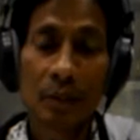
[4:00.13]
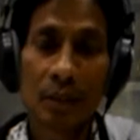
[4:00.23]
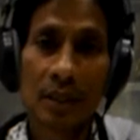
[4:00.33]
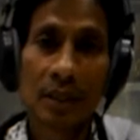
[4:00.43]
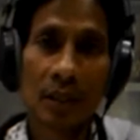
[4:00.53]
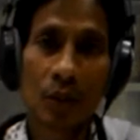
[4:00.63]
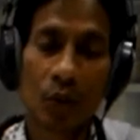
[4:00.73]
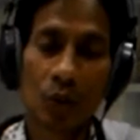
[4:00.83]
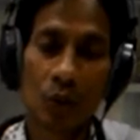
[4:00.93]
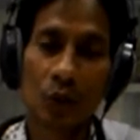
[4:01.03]
baptisan
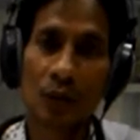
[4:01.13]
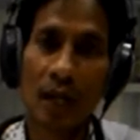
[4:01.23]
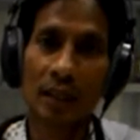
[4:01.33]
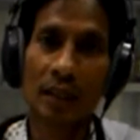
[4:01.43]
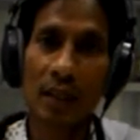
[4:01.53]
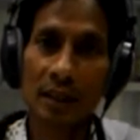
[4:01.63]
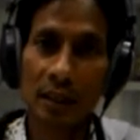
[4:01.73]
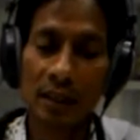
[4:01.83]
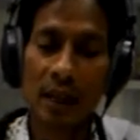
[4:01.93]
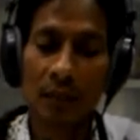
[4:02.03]
Roh Kudus
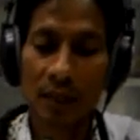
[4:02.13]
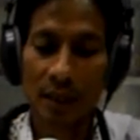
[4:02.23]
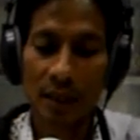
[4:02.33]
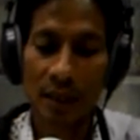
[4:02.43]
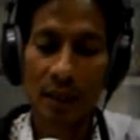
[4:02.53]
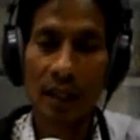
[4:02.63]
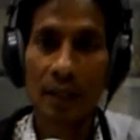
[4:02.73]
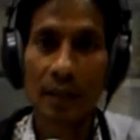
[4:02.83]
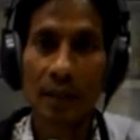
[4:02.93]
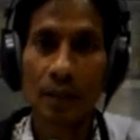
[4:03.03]
datang tanpa kita
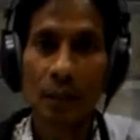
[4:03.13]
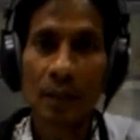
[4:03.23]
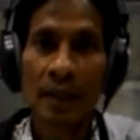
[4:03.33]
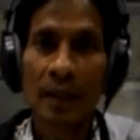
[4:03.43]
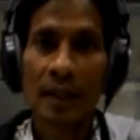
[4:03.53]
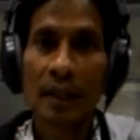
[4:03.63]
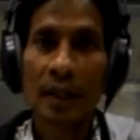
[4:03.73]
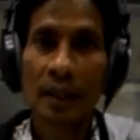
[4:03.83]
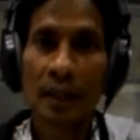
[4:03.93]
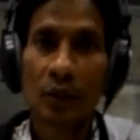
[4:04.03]
sadari
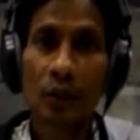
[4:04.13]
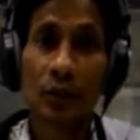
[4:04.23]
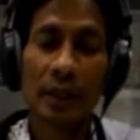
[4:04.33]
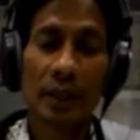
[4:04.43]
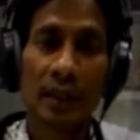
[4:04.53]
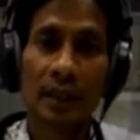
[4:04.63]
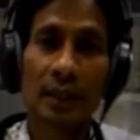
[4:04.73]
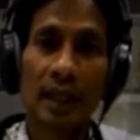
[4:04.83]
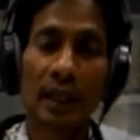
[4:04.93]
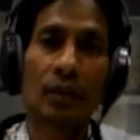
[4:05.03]
dan itu
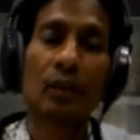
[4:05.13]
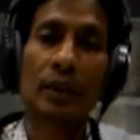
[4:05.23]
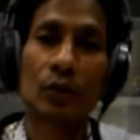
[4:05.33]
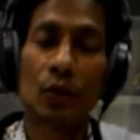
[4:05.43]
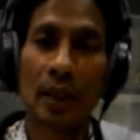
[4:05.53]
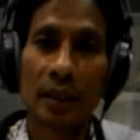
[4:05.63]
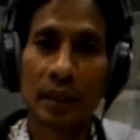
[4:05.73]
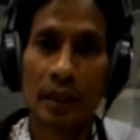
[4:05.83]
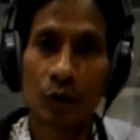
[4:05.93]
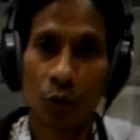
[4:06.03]
dikerjakan oleh Tuhan
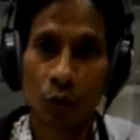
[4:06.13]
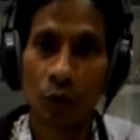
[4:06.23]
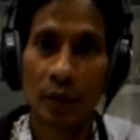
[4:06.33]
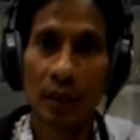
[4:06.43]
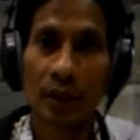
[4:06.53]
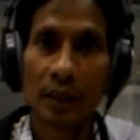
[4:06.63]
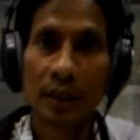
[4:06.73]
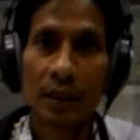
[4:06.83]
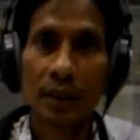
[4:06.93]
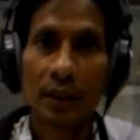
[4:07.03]
Yesus ya
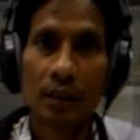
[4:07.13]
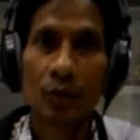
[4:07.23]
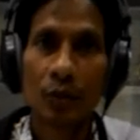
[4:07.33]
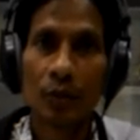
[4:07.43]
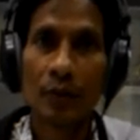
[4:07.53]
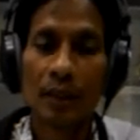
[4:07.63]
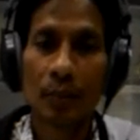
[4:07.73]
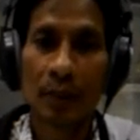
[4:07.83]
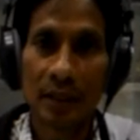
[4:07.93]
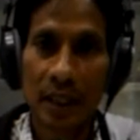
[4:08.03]
sebelum kita
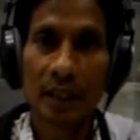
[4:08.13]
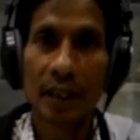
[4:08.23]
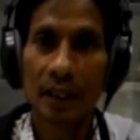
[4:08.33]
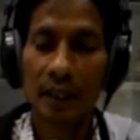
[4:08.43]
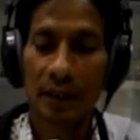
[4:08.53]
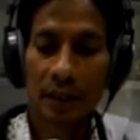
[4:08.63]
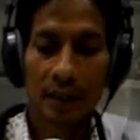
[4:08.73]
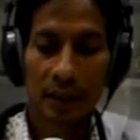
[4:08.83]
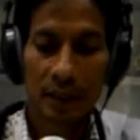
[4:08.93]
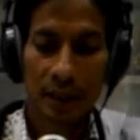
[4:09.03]
percaya.
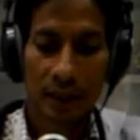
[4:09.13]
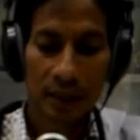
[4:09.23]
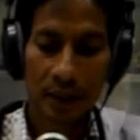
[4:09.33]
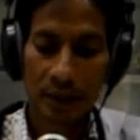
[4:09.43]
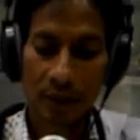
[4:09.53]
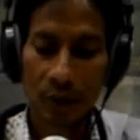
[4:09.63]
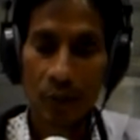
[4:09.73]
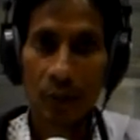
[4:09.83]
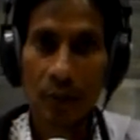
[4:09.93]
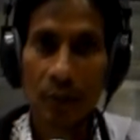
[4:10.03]
Jadi
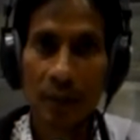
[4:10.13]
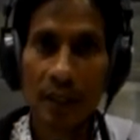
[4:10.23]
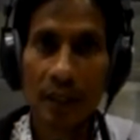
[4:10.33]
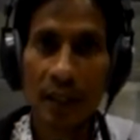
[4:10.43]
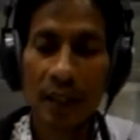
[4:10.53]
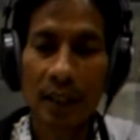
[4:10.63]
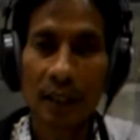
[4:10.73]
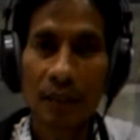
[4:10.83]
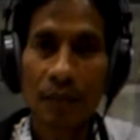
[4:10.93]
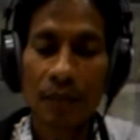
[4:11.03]
sebelum kita
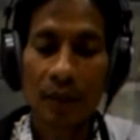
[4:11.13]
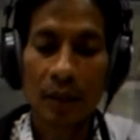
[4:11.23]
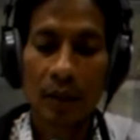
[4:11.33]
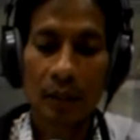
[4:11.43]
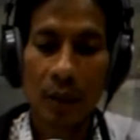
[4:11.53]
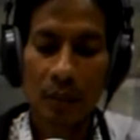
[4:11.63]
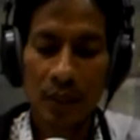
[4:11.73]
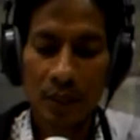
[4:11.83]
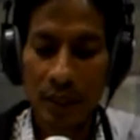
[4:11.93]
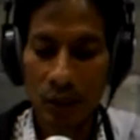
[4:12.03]
percaya
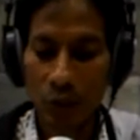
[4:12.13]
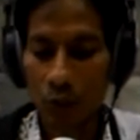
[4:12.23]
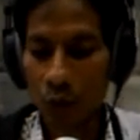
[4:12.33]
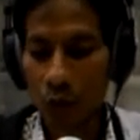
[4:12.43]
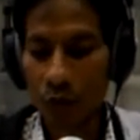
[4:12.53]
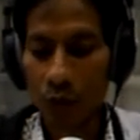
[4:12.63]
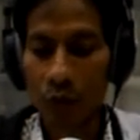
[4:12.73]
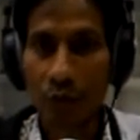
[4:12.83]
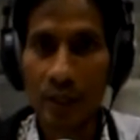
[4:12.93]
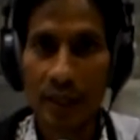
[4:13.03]
baptisan Roh Kudus itu
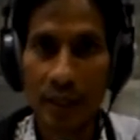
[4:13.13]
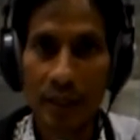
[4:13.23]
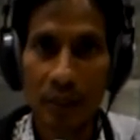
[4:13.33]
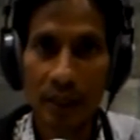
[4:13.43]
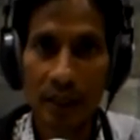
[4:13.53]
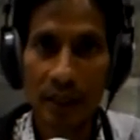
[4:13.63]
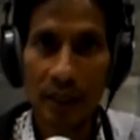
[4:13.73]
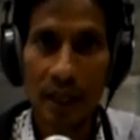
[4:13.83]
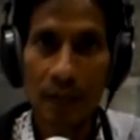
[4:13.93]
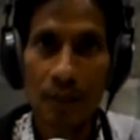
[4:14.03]
diberikan kepada
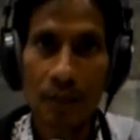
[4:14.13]
kita